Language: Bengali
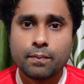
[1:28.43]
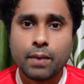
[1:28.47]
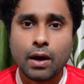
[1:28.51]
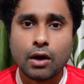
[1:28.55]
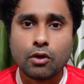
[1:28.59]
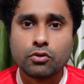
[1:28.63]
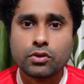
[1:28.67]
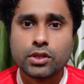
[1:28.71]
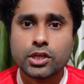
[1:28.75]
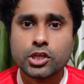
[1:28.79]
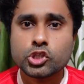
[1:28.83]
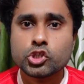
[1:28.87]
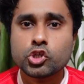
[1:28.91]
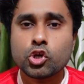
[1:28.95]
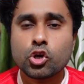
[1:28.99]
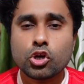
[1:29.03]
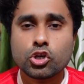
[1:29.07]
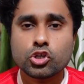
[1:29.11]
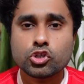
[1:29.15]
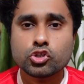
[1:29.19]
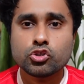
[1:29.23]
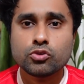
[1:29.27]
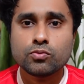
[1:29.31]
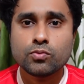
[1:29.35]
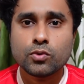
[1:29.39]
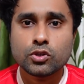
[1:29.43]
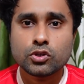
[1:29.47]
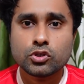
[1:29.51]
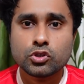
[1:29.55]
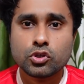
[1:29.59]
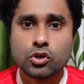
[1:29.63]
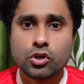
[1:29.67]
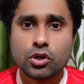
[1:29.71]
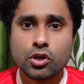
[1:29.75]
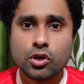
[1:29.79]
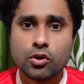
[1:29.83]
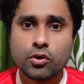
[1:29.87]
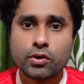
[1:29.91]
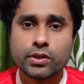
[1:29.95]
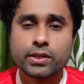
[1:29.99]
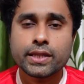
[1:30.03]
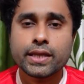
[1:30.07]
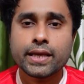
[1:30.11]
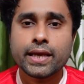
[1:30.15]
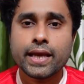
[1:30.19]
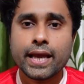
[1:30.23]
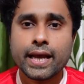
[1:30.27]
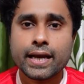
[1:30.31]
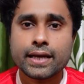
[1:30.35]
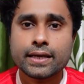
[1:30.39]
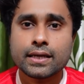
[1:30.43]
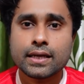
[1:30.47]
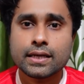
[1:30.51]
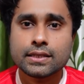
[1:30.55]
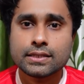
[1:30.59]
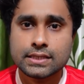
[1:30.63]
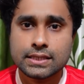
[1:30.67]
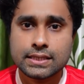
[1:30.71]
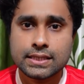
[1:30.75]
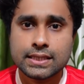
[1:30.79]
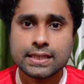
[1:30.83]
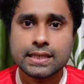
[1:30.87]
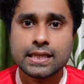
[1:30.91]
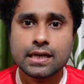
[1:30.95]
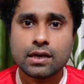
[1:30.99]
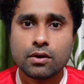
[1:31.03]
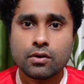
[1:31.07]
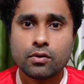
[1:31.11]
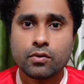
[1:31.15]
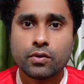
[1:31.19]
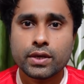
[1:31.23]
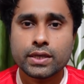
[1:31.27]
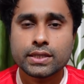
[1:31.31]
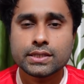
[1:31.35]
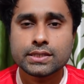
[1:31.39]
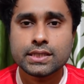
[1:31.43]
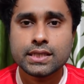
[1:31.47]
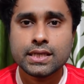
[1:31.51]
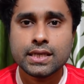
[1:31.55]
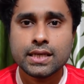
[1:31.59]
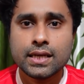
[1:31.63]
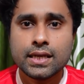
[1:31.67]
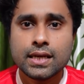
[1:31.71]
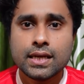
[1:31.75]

ভারতের স্বরাষ্ট্র মন্ত্রণালয়তে একটা চিঠি দেওয়া হয়েছে